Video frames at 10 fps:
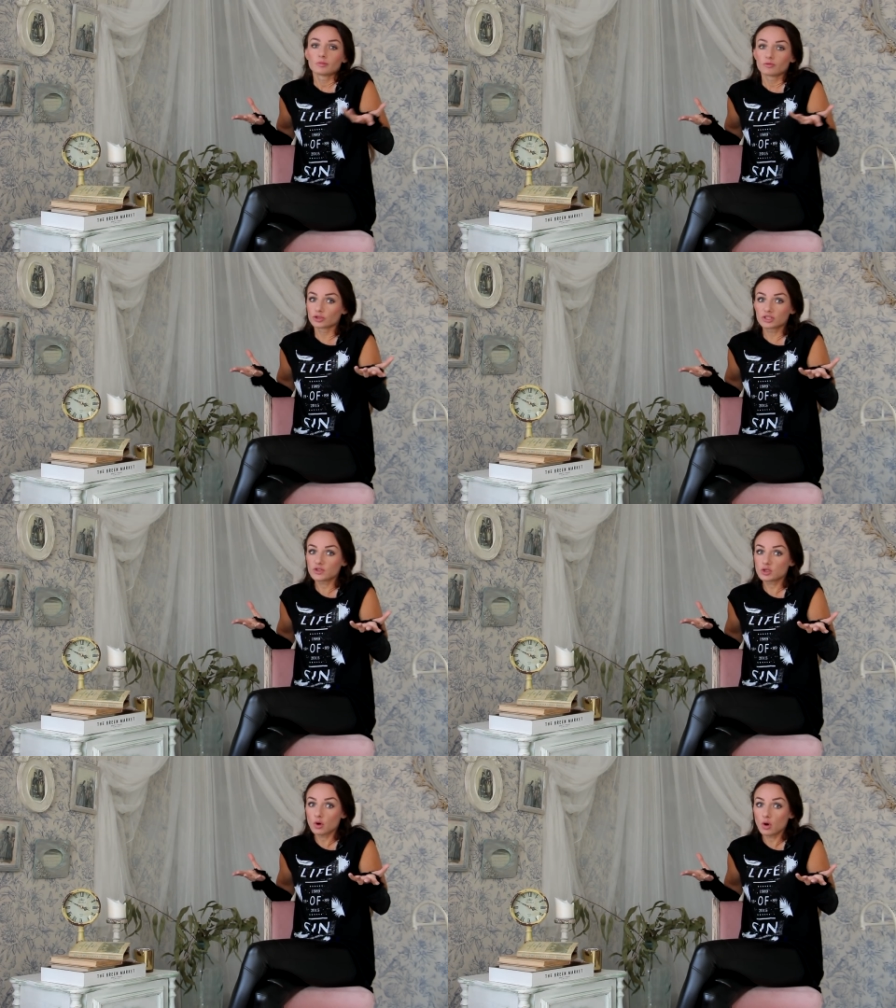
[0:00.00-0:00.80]
Вот и
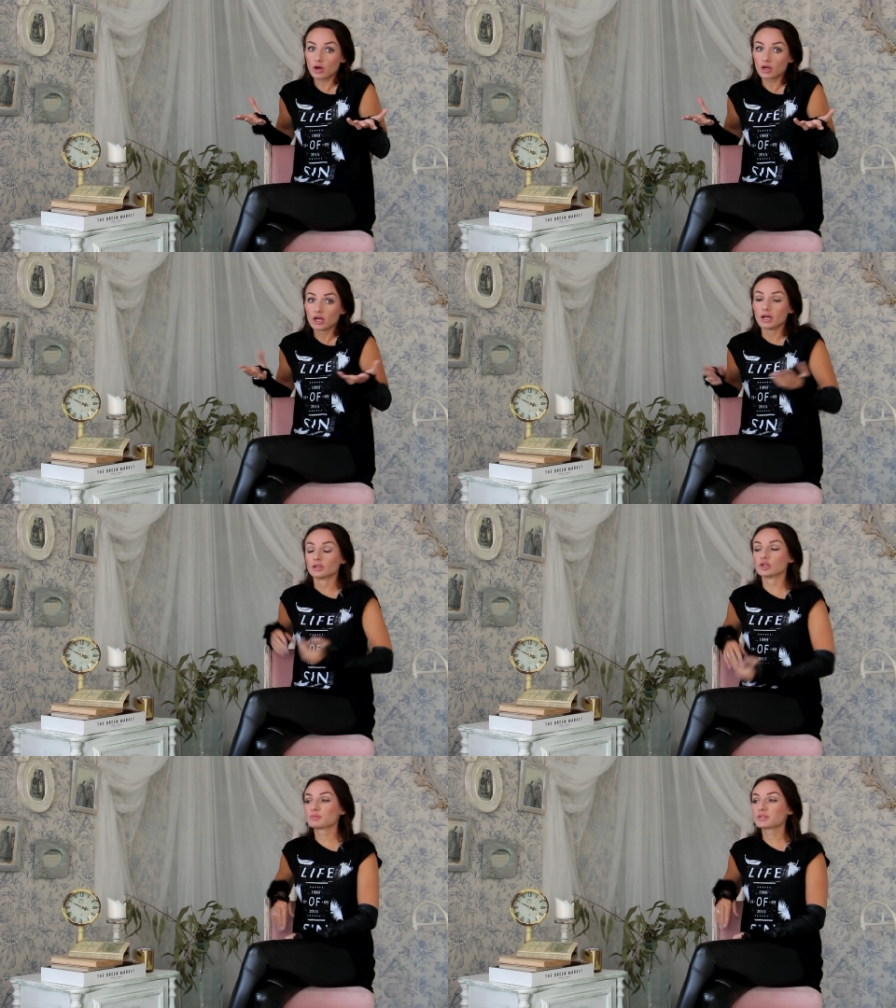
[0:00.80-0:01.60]
все.
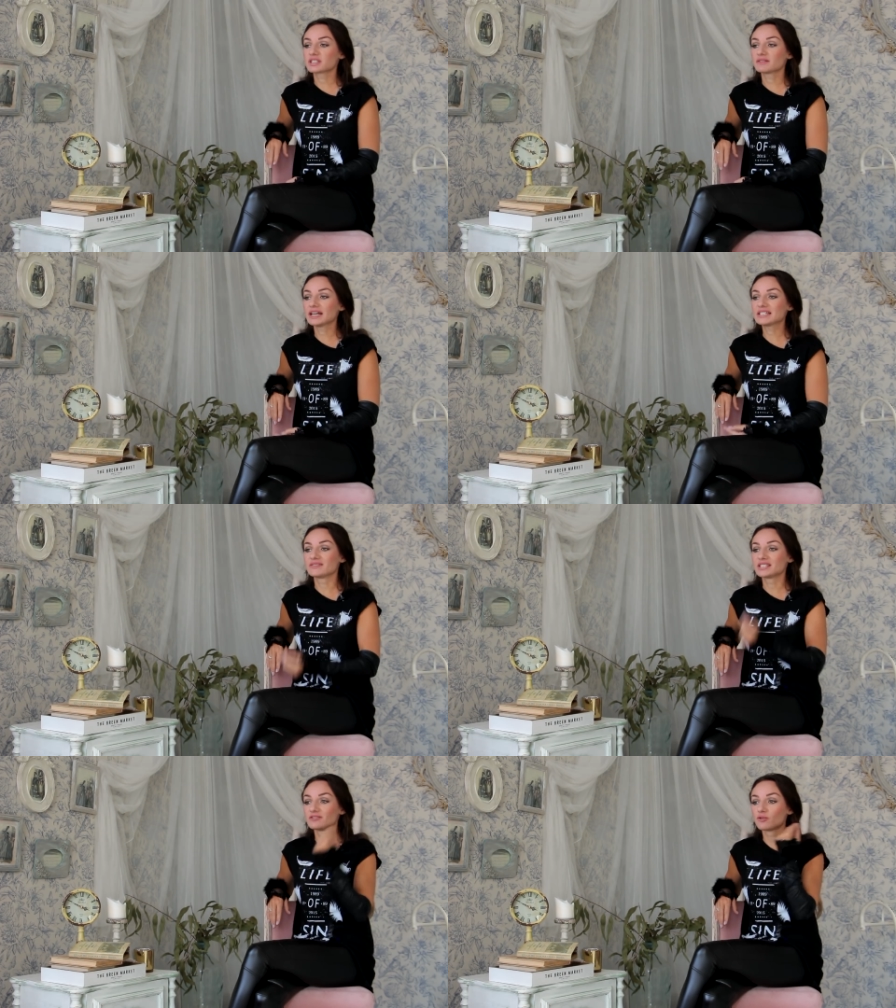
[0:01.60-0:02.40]
То есть, представляете,
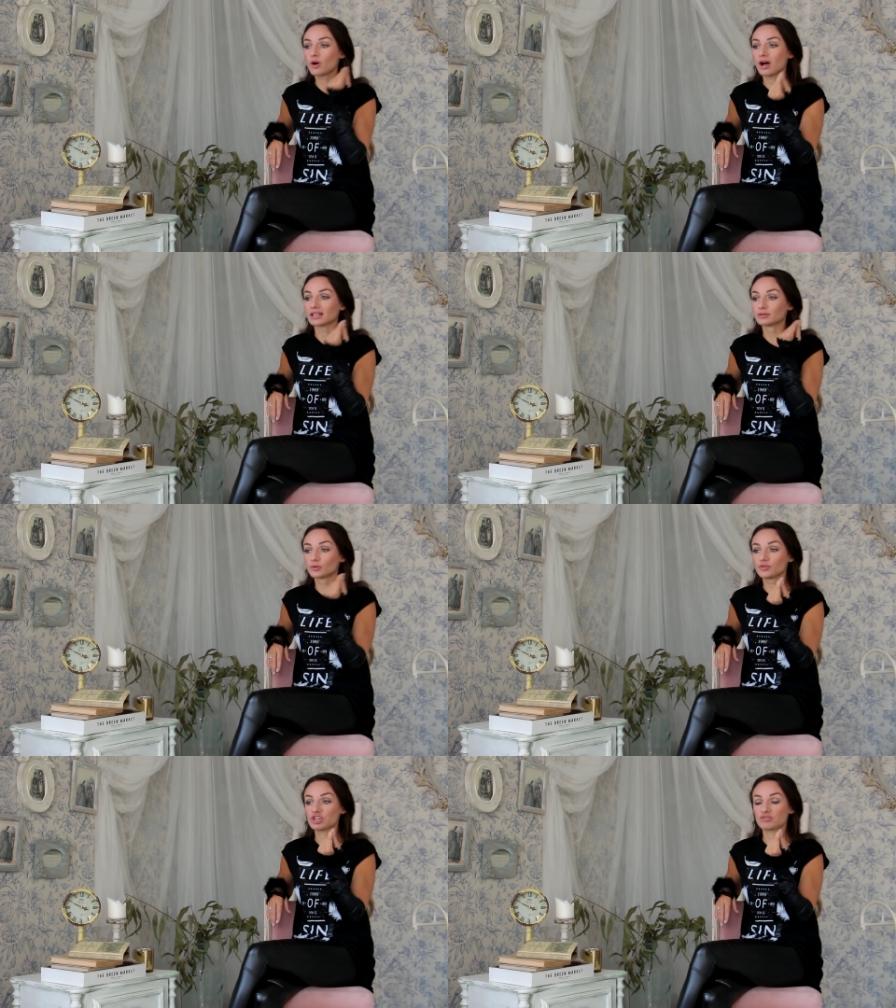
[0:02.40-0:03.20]
всего одну
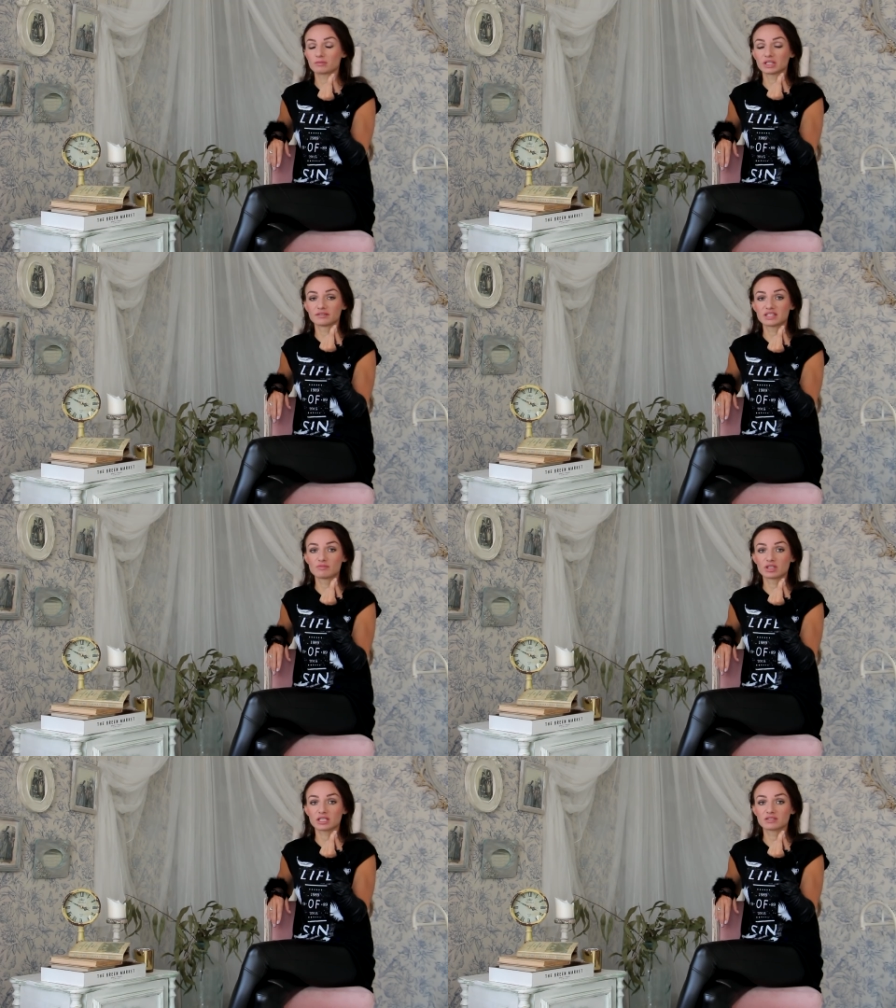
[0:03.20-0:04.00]
вещь вам надо в
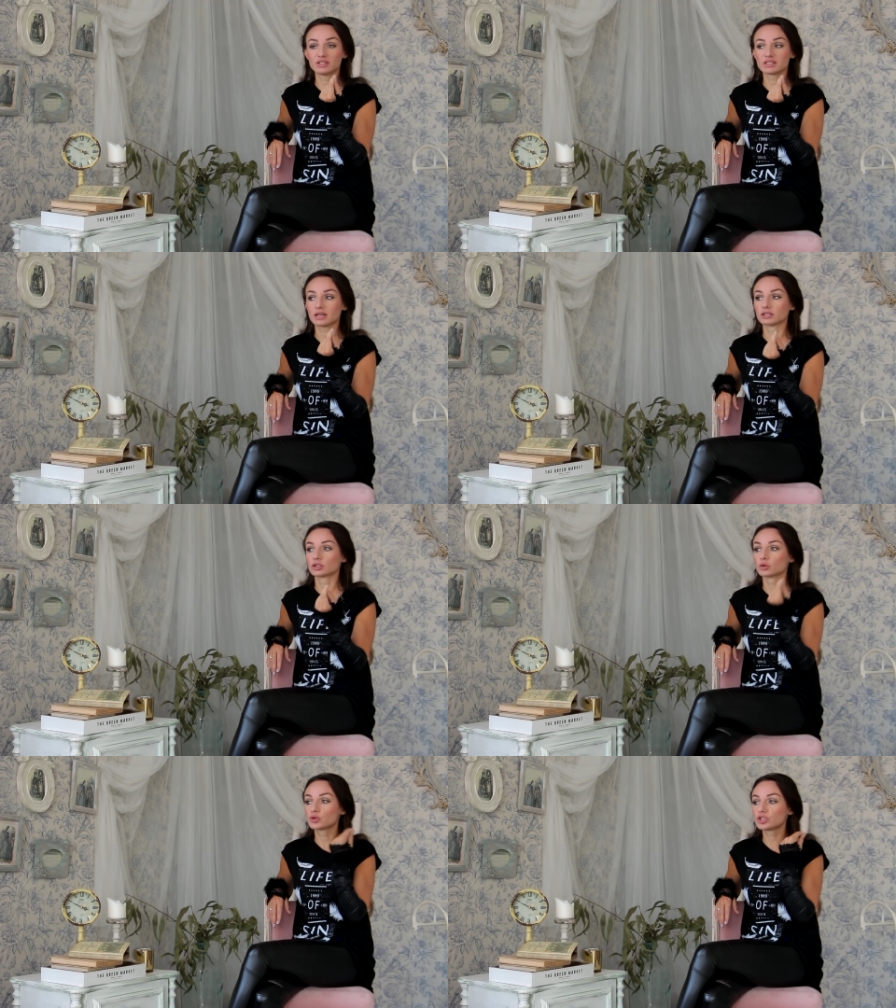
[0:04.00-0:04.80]
себе развить. Это
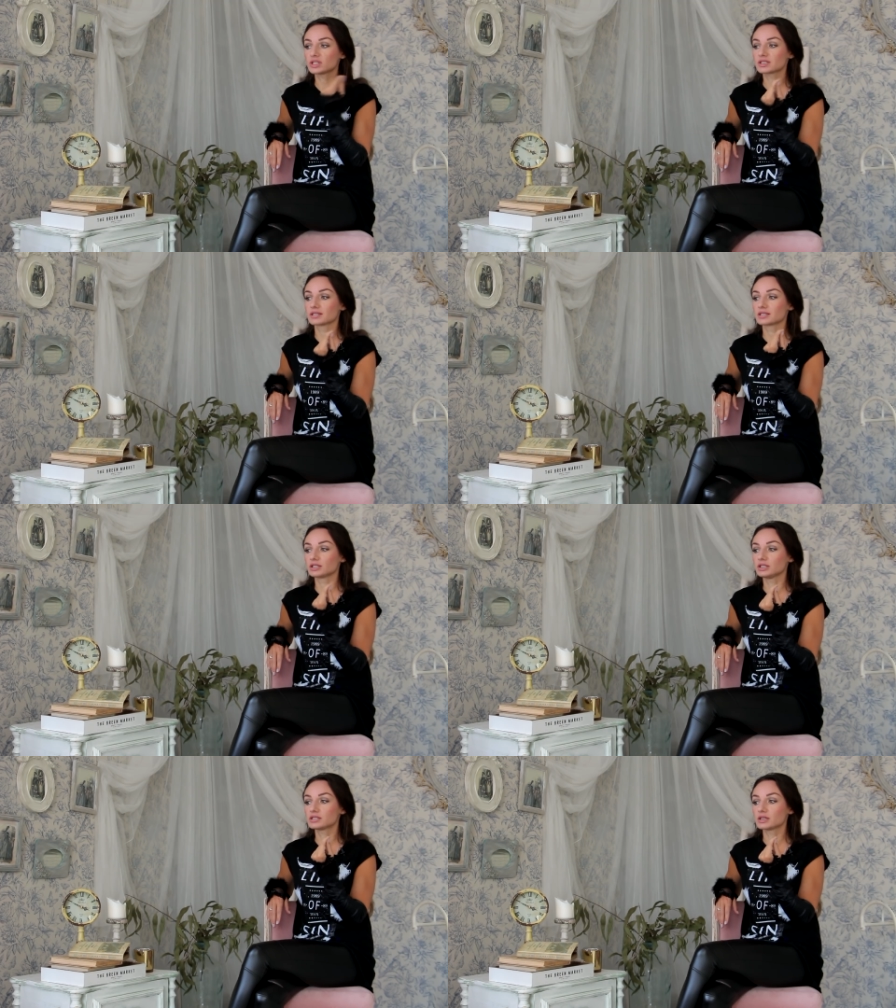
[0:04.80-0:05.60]
научиться
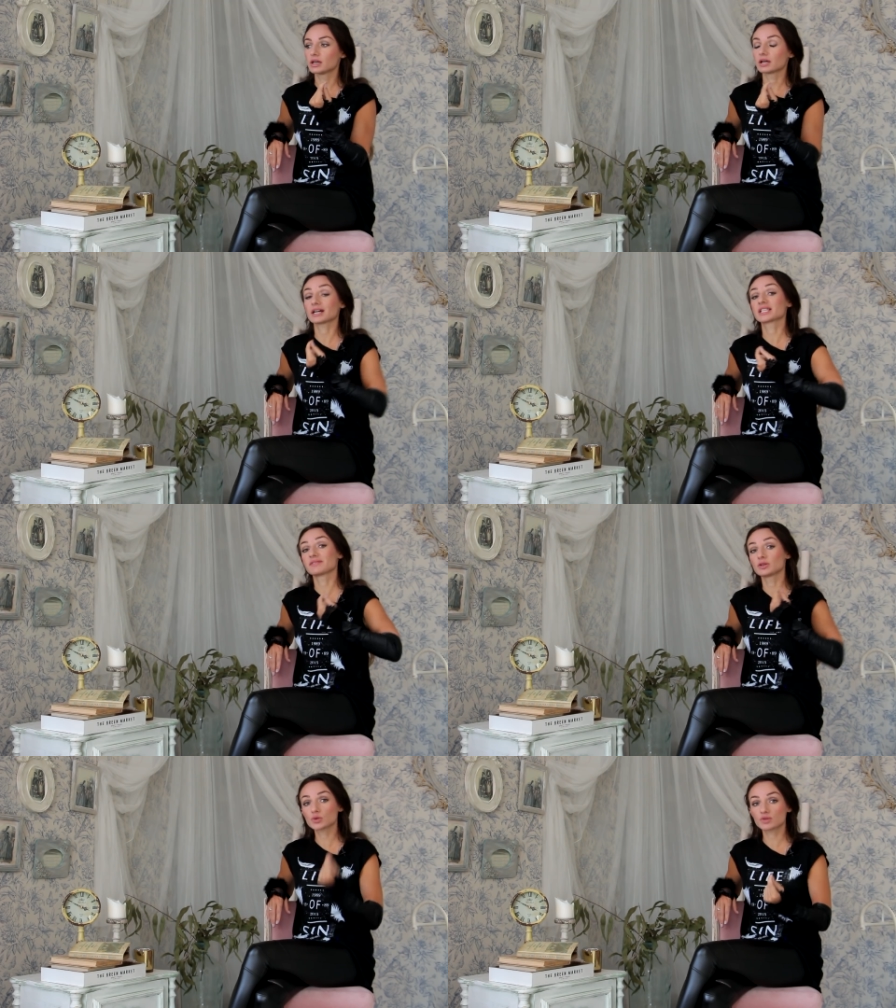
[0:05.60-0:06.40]
ценить как
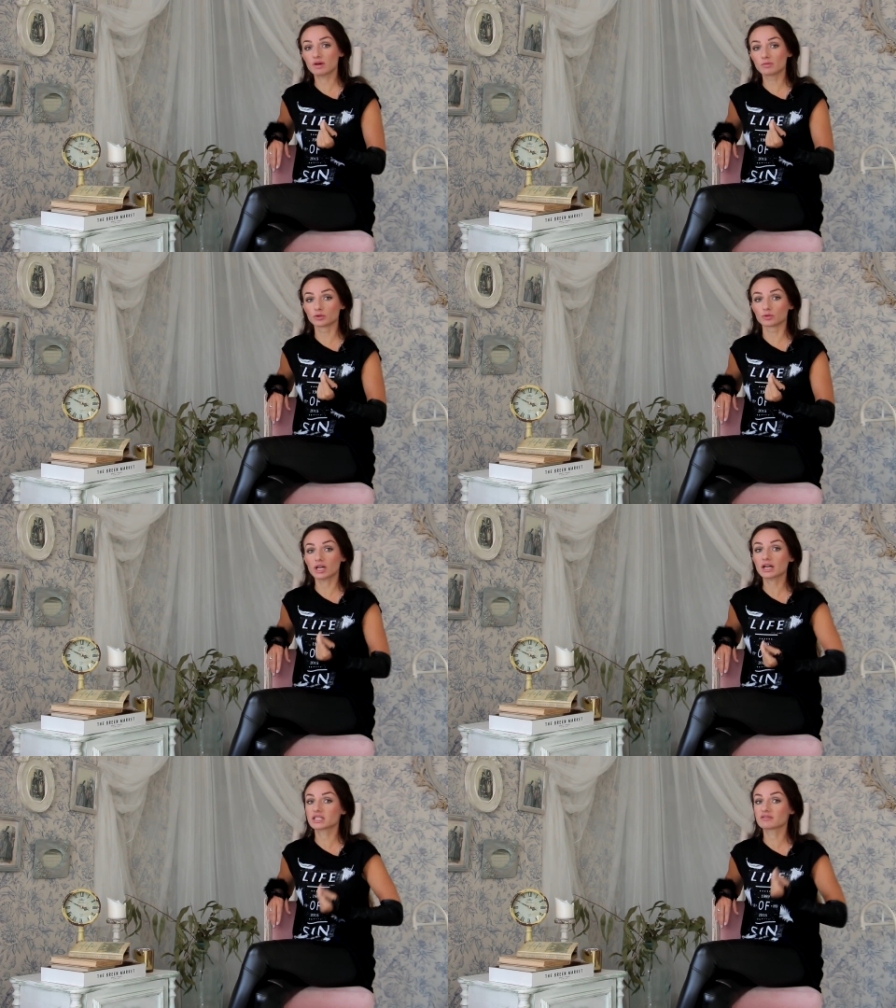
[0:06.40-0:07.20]
свою свободу, так и